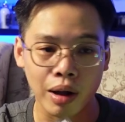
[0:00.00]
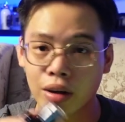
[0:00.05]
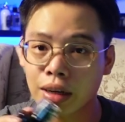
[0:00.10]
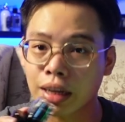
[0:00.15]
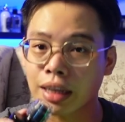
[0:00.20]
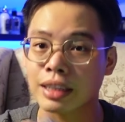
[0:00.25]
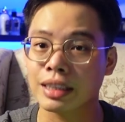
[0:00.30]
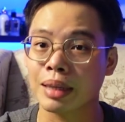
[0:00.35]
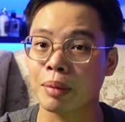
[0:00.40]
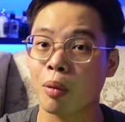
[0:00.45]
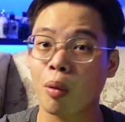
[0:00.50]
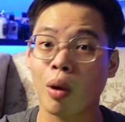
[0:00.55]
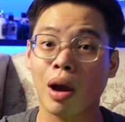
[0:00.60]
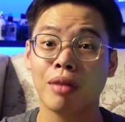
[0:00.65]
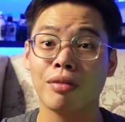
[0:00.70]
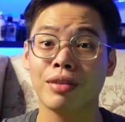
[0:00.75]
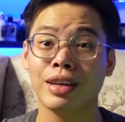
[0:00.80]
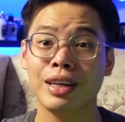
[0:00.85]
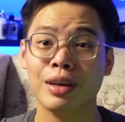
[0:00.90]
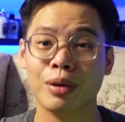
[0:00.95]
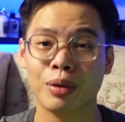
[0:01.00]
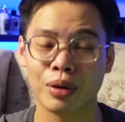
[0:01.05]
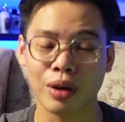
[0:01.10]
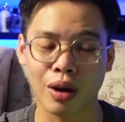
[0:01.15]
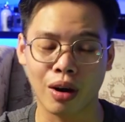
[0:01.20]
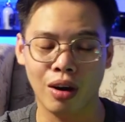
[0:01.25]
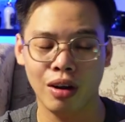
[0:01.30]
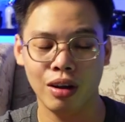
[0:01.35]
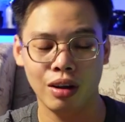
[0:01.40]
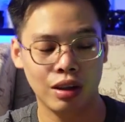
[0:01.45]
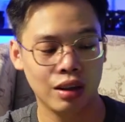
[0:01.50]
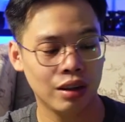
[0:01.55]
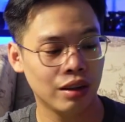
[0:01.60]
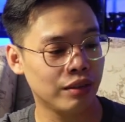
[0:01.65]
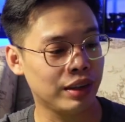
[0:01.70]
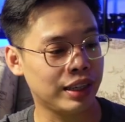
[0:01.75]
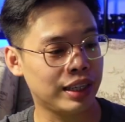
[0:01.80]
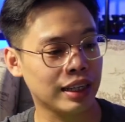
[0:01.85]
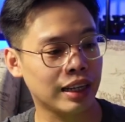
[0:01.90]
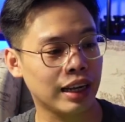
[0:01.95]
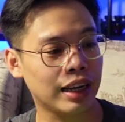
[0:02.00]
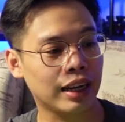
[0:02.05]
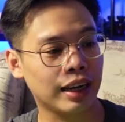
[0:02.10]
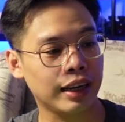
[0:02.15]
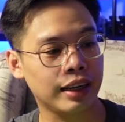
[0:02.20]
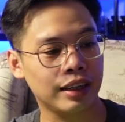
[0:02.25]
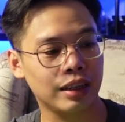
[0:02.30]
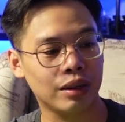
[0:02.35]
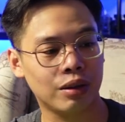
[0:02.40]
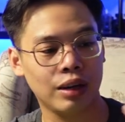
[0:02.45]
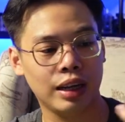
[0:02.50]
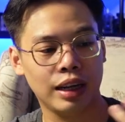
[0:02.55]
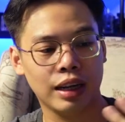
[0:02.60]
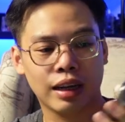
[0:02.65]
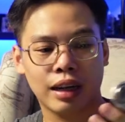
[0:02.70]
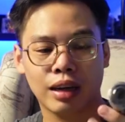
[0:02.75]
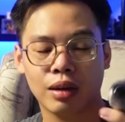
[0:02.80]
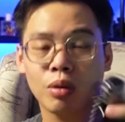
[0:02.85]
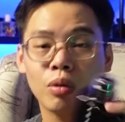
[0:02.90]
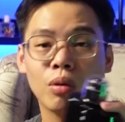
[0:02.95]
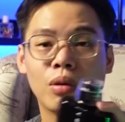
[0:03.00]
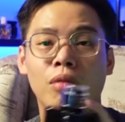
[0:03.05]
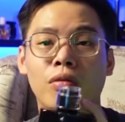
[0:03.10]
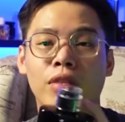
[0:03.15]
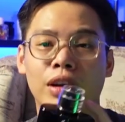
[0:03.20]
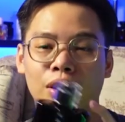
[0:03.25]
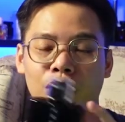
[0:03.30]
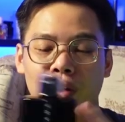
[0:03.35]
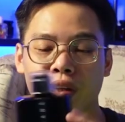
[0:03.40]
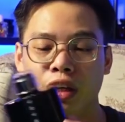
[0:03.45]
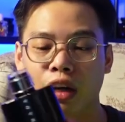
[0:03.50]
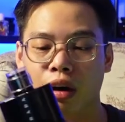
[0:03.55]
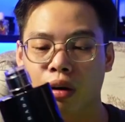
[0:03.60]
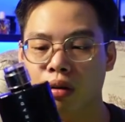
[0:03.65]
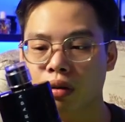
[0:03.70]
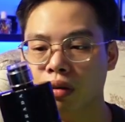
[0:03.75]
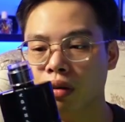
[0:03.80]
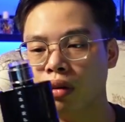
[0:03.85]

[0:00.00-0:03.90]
bạn có thể xem qua video đó về thiết kế này thì có lẽ ngạt độ không phải nói nhiều